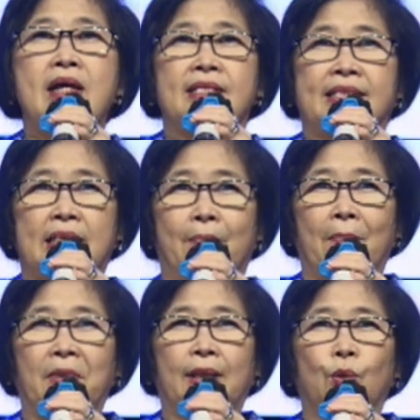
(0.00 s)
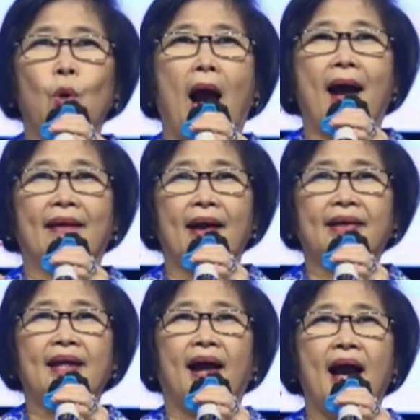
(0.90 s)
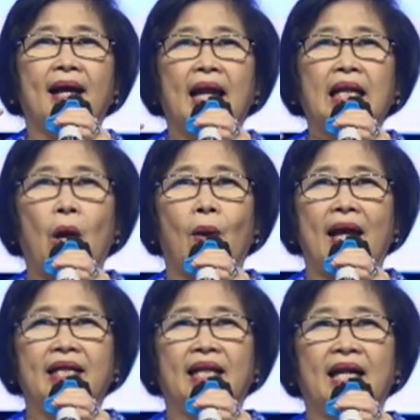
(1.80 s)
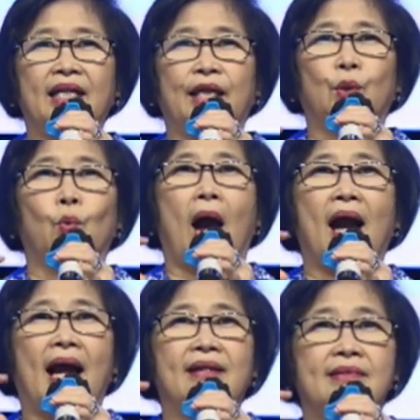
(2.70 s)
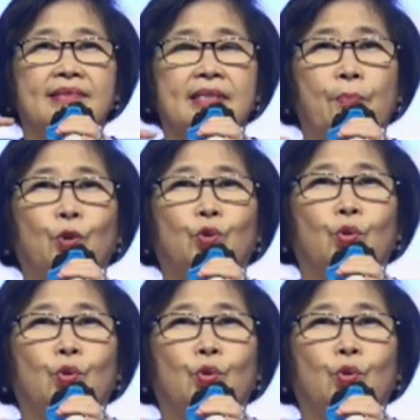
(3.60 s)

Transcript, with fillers: Sebab itu anak yang akan kau lahirkan itu akan disebut